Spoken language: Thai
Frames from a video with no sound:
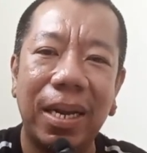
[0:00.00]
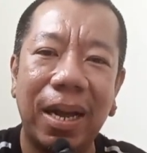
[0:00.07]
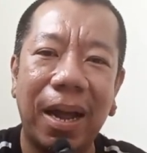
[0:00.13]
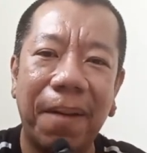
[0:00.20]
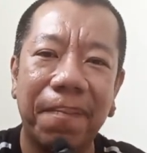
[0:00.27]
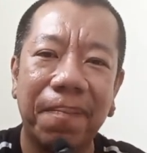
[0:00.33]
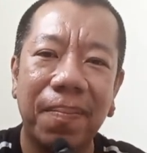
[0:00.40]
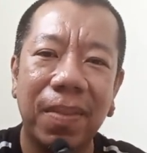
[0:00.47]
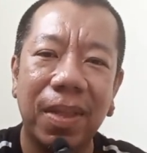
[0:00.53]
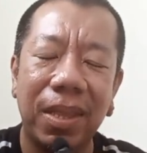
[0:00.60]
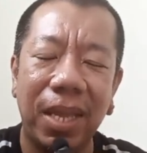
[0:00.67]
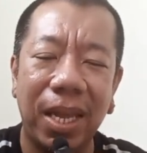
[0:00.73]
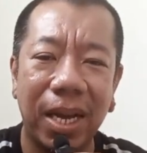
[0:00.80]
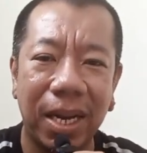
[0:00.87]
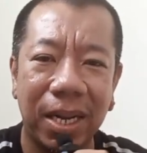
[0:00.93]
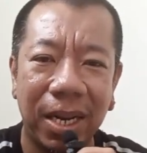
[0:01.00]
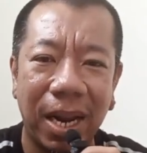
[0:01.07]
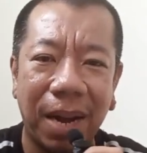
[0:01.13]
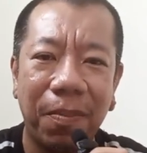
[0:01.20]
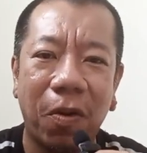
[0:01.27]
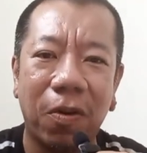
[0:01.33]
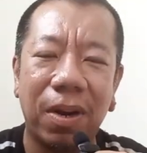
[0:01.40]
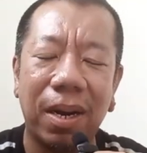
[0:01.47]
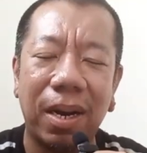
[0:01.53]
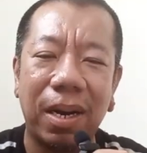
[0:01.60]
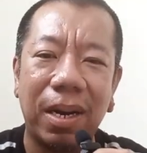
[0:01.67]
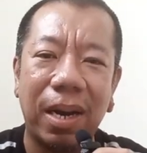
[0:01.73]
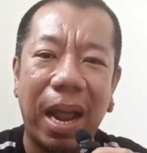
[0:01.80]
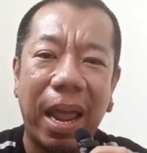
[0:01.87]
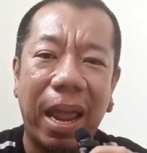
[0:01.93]
นะครับ นี่ก็คือทั้งหมด
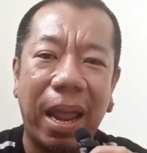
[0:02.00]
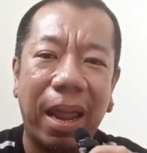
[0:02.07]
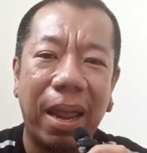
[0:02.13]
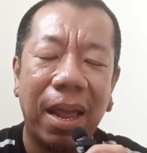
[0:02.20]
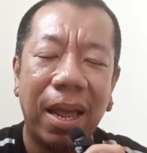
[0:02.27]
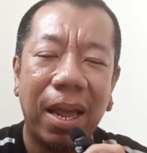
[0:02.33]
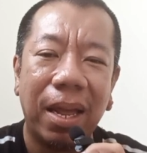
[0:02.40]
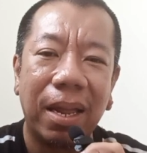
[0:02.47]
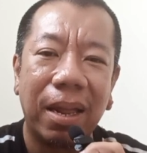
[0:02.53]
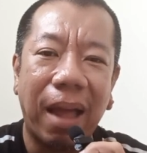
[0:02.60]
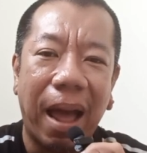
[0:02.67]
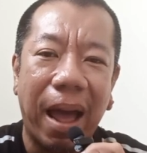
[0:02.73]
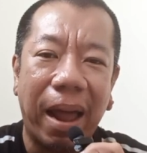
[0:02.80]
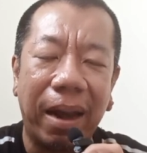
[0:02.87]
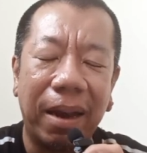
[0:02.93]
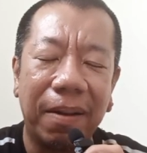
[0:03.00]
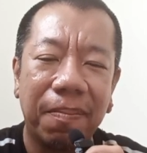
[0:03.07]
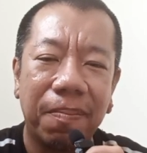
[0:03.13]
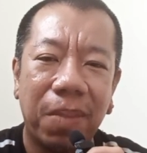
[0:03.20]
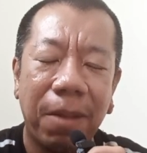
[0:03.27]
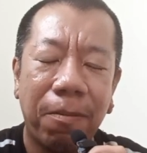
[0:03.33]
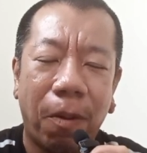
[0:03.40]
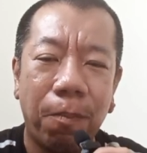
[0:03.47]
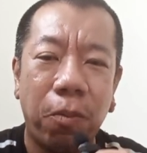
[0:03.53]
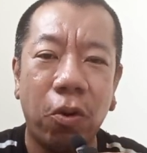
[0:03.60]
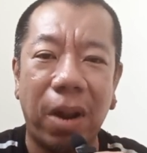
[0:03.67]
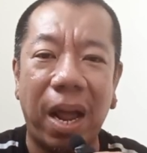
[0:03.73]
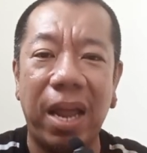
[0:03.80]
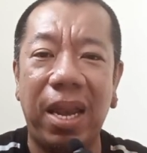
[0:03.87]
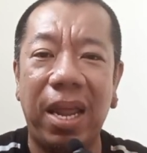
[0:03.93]
ในการที่ผมผุ
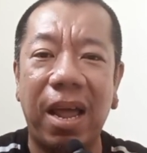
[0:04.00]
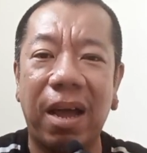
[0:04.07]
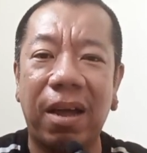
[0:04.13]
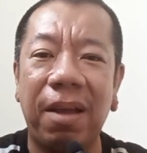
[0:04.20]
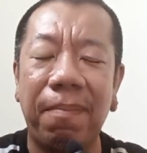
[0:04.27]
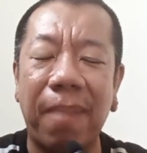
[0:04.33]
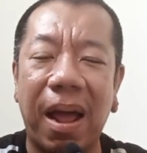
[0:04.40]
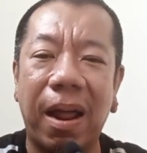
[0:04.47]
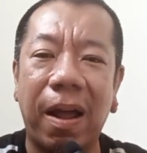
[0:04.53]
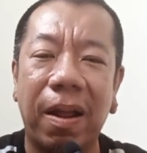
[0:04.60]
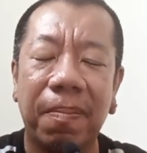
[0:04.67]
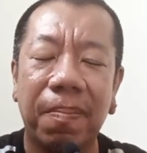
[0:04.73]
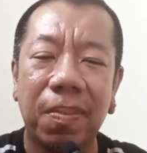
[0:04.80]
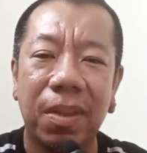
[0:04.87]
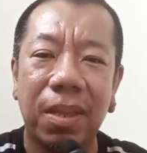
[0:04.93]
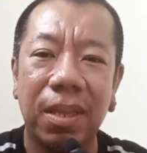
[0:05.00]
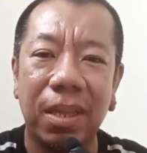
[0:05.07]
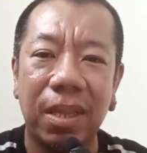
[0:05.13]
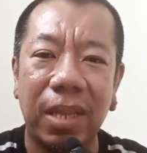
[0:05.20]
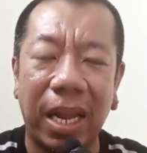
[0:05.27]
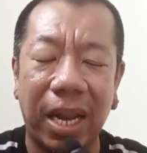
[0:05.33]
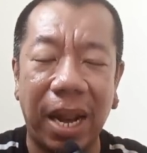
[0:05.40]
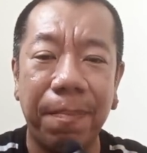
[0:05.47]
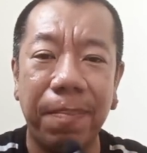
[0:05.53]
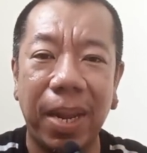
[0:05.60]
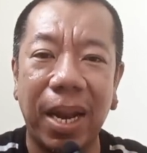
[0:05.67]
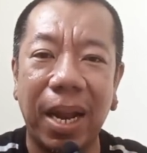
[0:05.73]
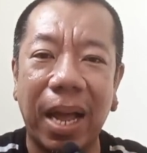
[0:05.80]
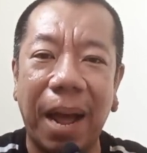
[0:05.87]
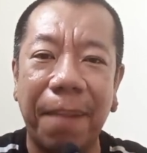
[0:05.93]
ดไอเดียขึ้นมาในคลิป
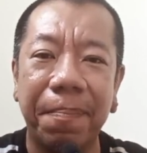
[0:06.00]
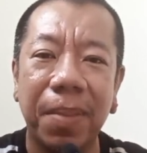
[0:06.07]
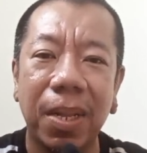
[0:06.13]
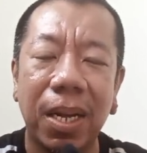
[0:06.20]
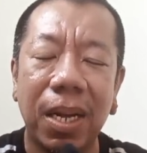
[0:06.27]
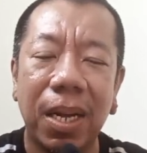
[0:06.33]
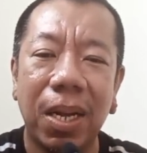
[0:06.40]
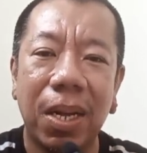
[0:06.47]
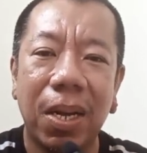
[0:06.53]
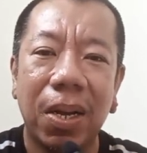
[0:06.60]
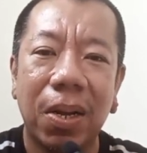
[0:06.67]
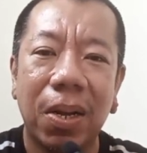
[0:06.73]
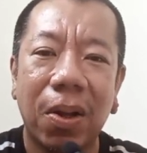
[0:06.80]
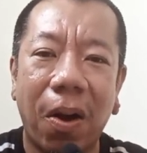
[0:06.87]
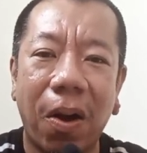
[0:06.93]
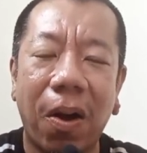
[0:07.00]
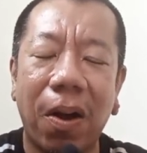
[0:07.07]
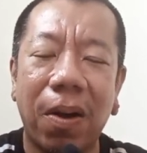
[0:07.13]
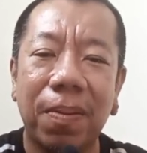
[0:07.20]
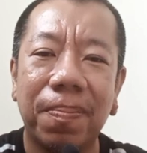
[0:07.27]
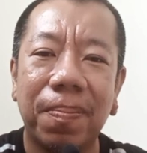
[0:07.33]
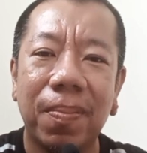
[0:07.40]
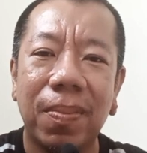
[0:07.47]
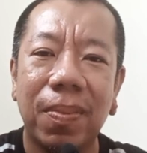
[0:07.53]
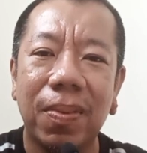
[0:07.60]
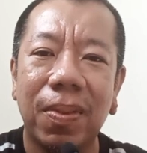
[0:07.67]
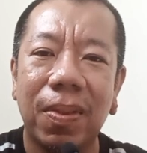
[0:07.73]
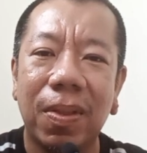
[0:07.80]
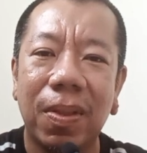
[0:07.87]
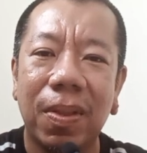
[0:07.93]
นี้นะครับ ก็
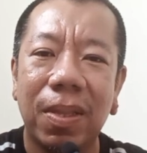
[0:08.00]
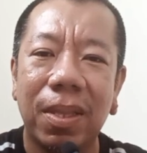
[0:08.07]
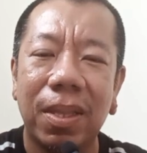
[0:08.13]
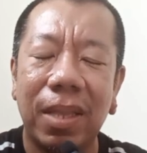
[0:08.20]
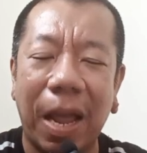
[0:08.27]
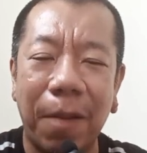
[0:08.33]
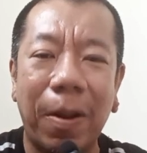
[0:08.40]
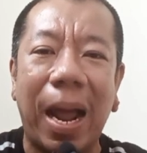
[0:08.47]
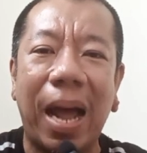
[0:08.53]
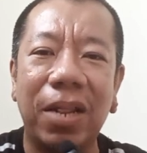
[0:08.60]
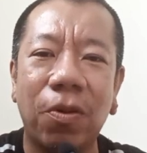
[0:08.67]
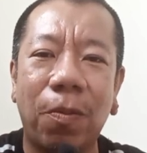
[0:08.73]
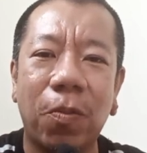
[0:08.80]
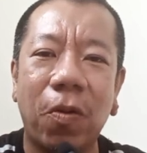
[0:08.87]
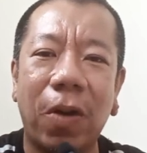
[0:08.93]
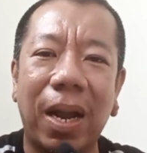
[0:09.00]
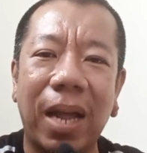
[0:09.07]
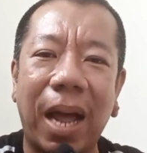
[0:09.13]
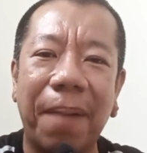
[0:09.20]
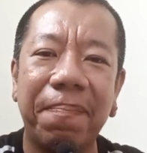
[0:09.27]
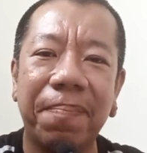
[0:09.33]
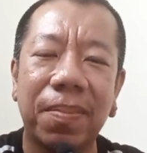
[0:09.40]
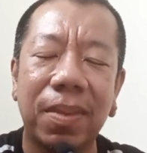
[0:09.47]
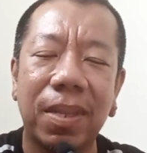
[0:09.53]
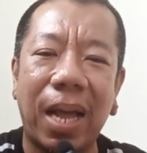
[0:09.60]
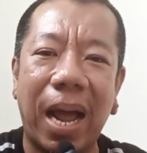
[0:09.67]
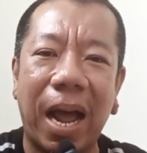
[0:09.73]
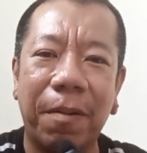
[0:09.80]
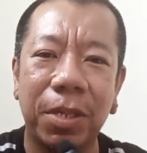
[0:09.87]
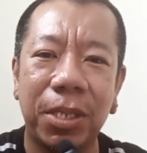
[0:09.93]
ได้เวลาสมควรแล้วครับ ถ้า
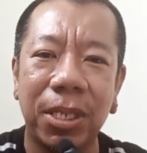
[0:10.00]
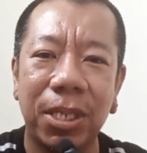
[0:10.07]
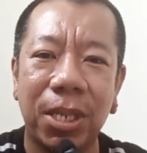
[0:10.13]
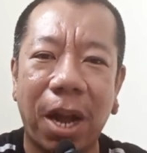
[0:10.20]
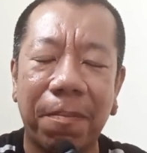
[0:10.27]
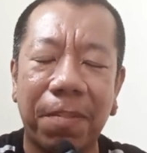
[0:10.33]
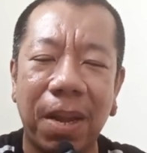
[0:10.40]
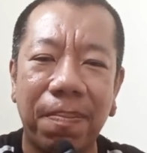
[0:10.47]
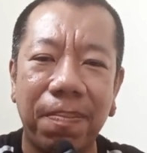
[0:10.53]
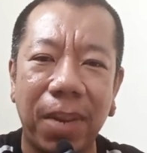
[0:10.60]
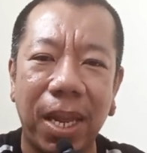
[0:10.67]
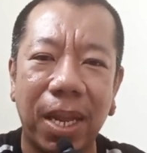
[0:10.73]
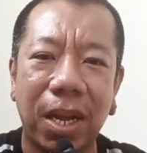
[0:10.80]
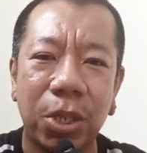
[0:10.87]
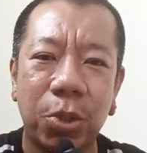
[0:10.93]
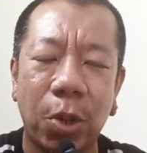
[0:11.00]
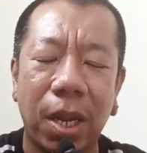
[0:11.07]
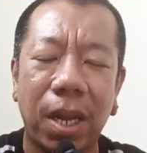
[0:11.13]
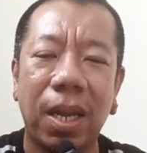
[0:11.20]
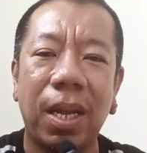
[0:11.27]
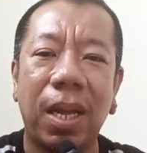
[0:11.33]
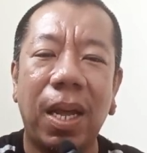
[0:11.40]
หากว่าชื่นชอบคลิปนี้ก็ช่วย